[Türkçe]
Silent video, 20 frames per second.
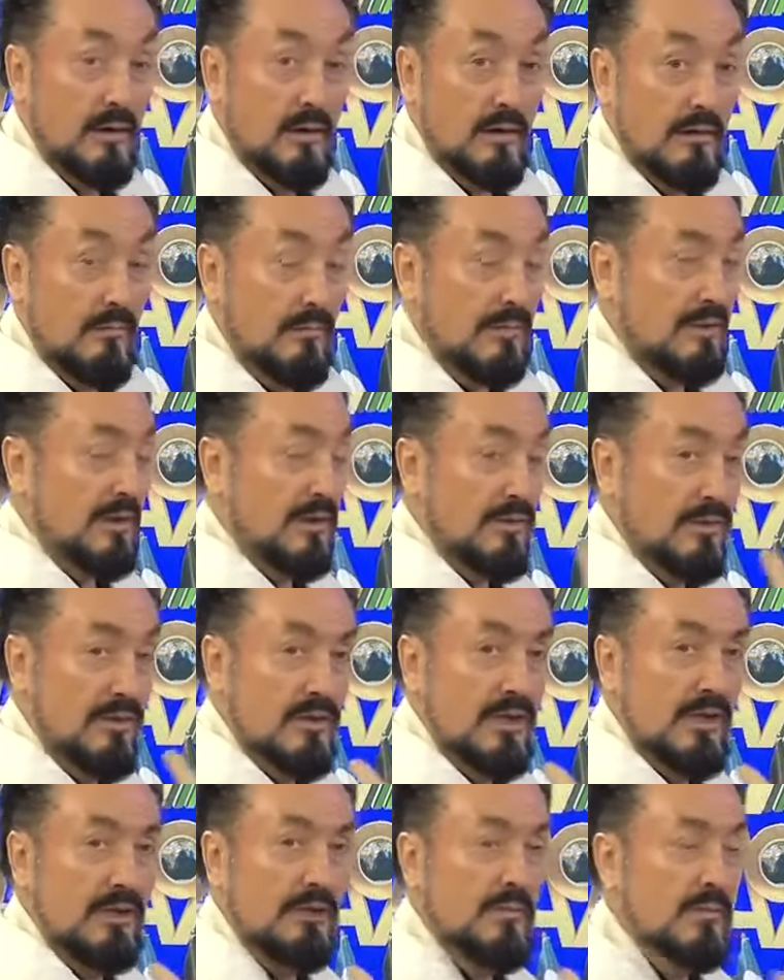Mesela acı
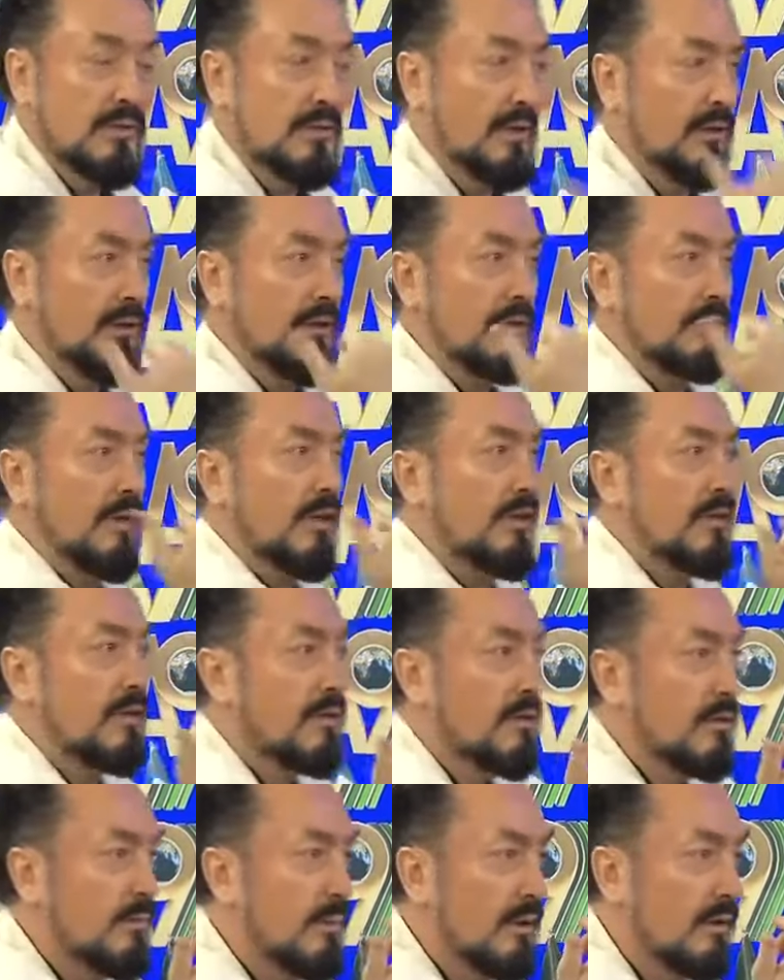çektiğimizde Allah da
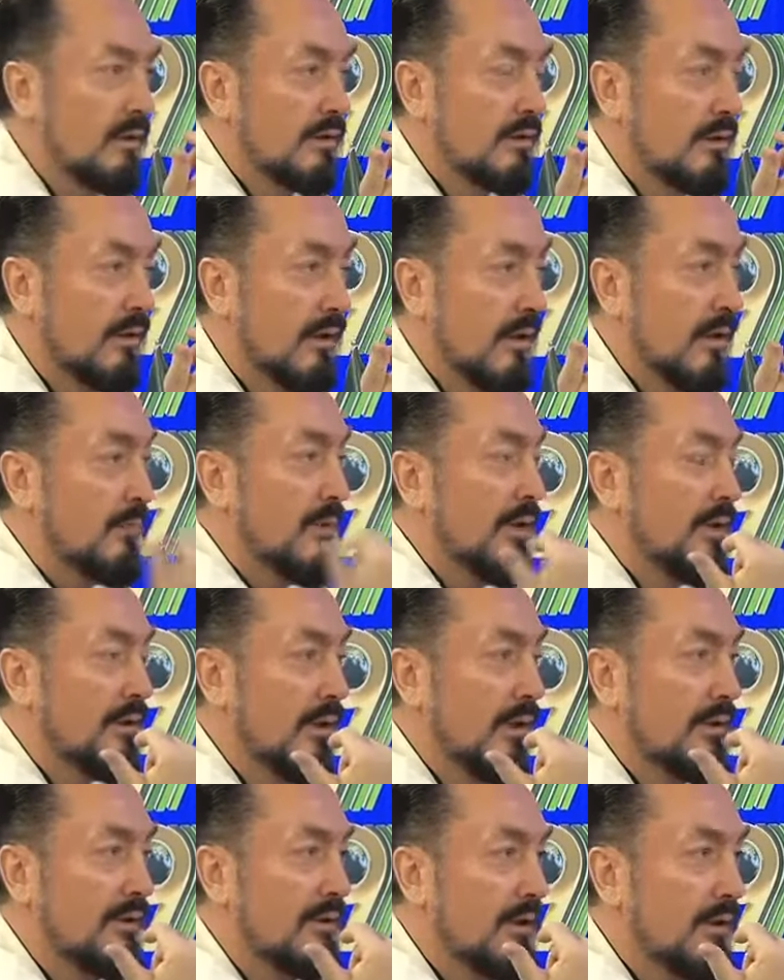aynısını bilir. Ama Allah'a
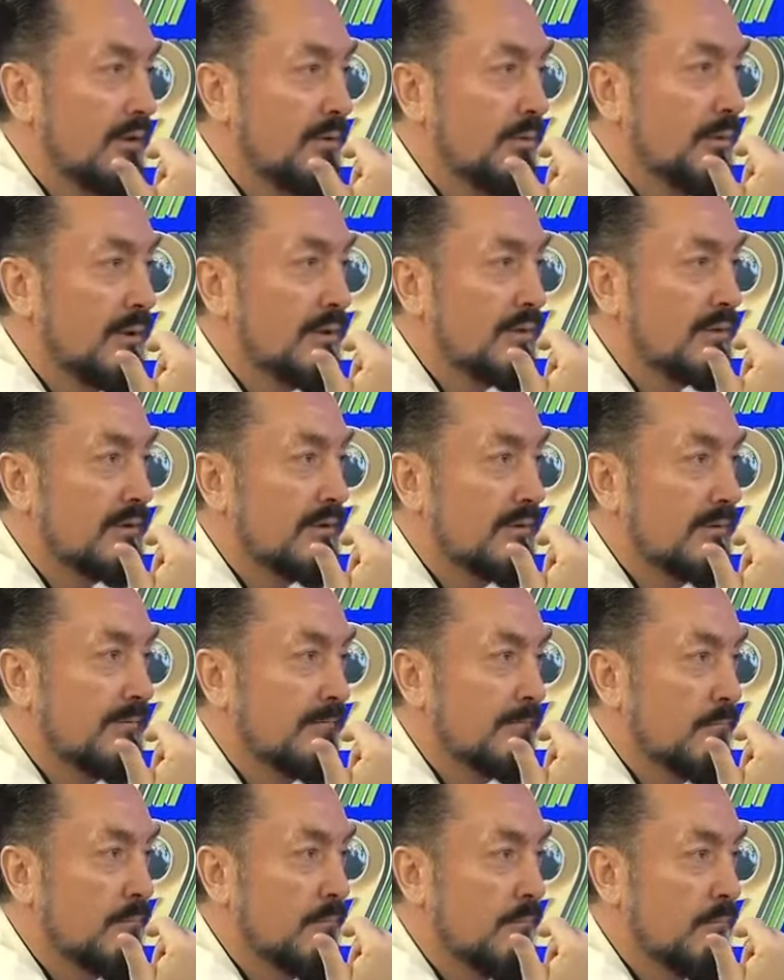etki etmez.
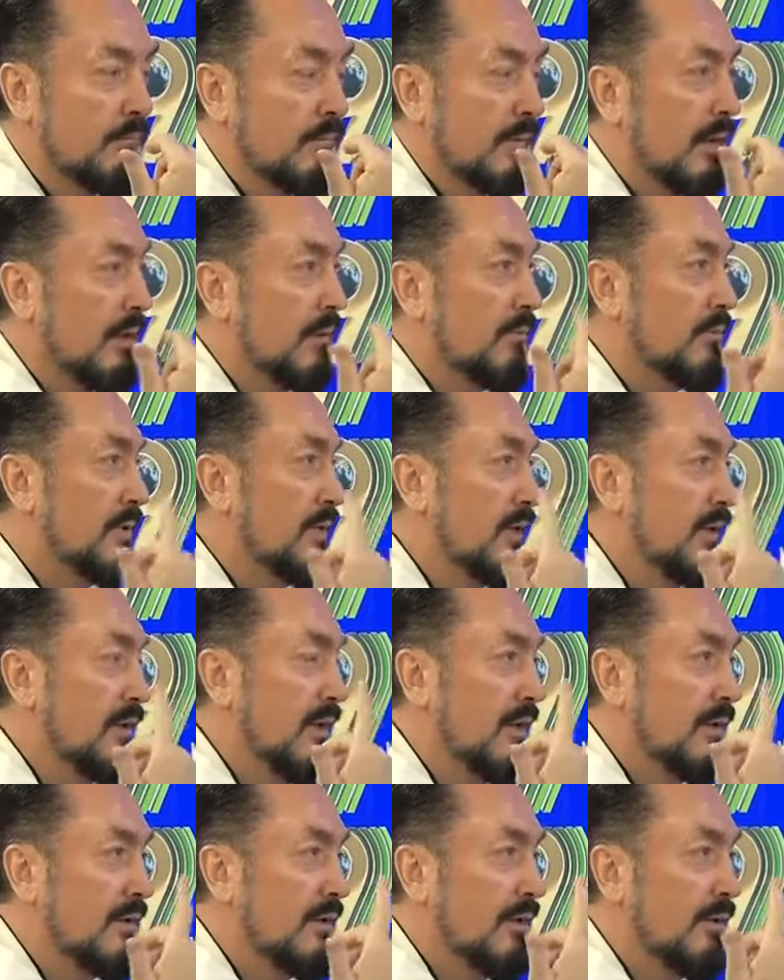Bize niye
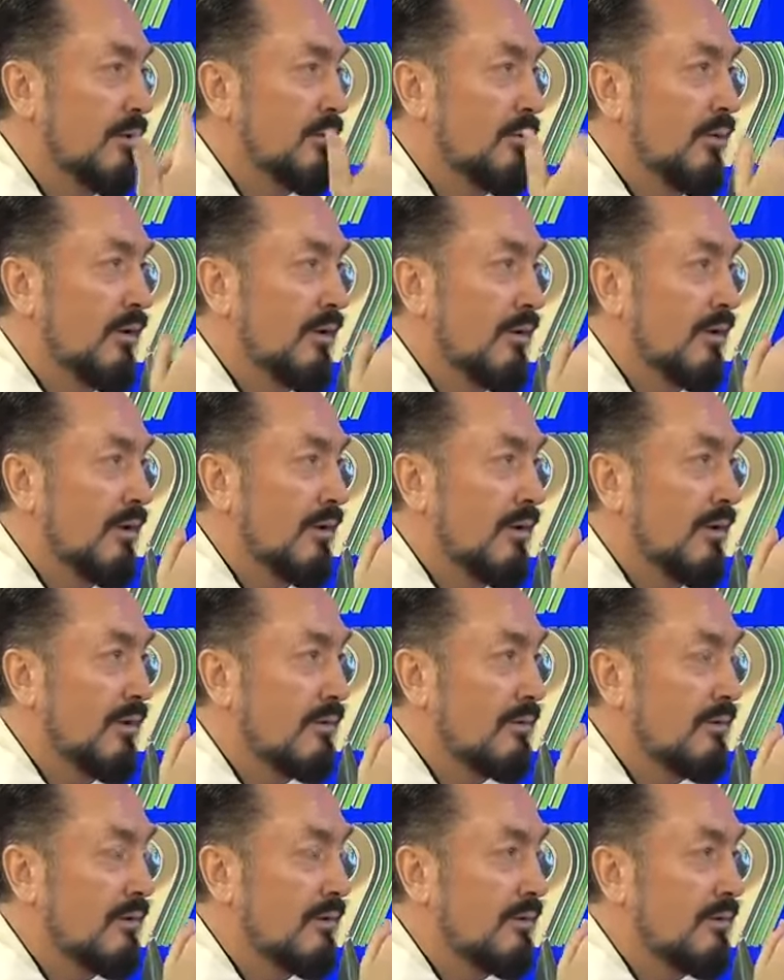etki ediyor?
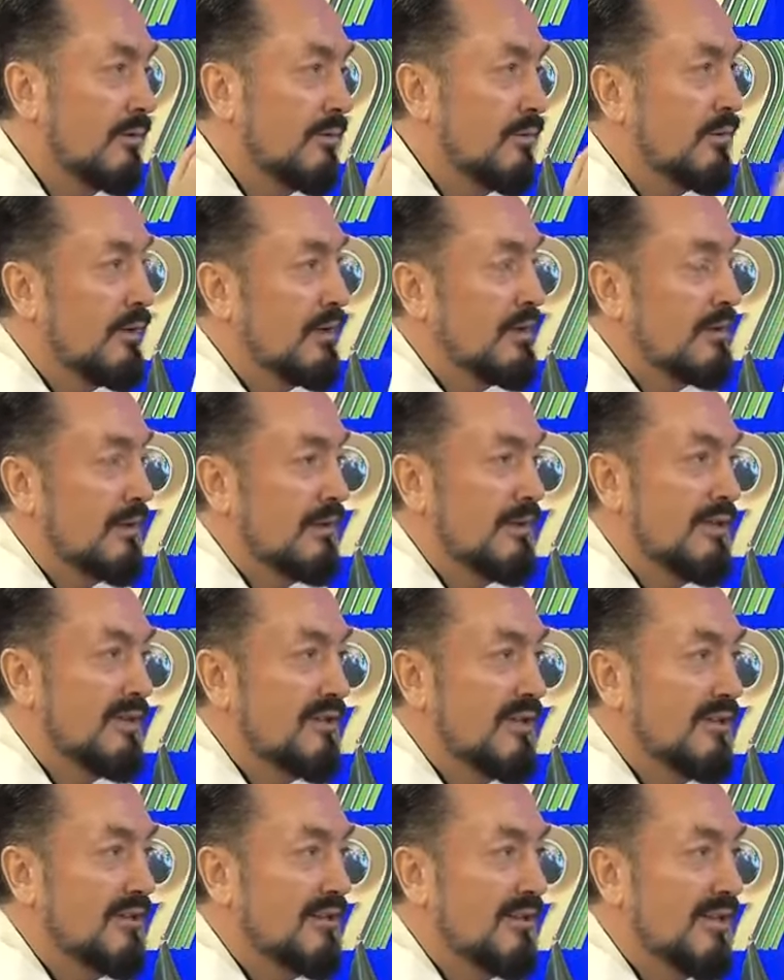Çünkü insanların
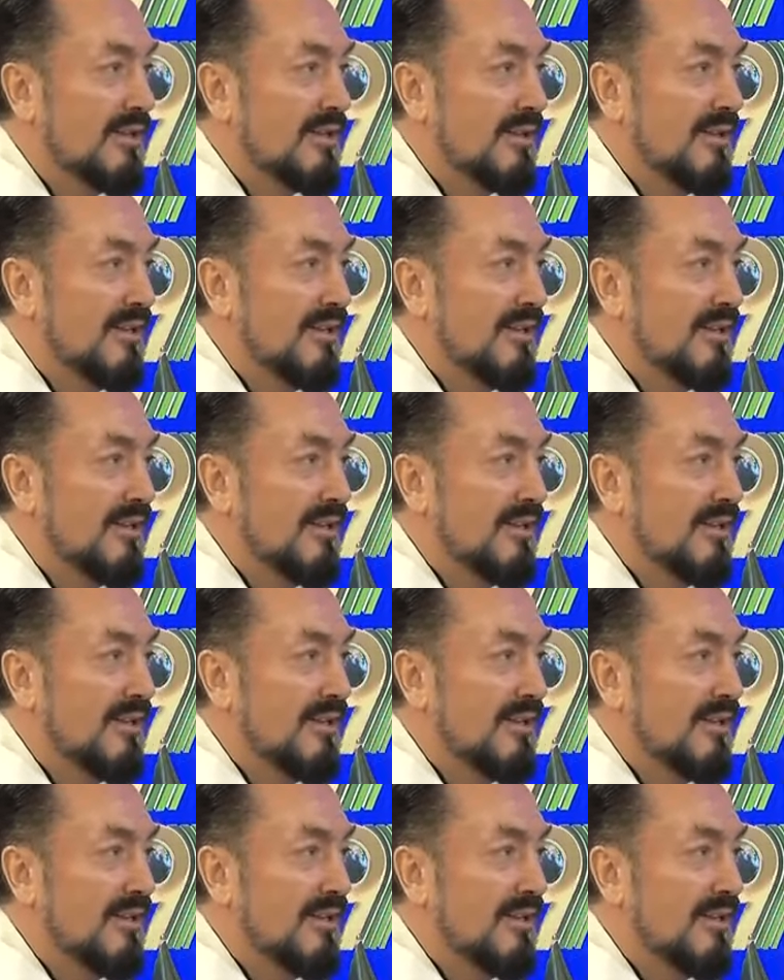canı tatlı.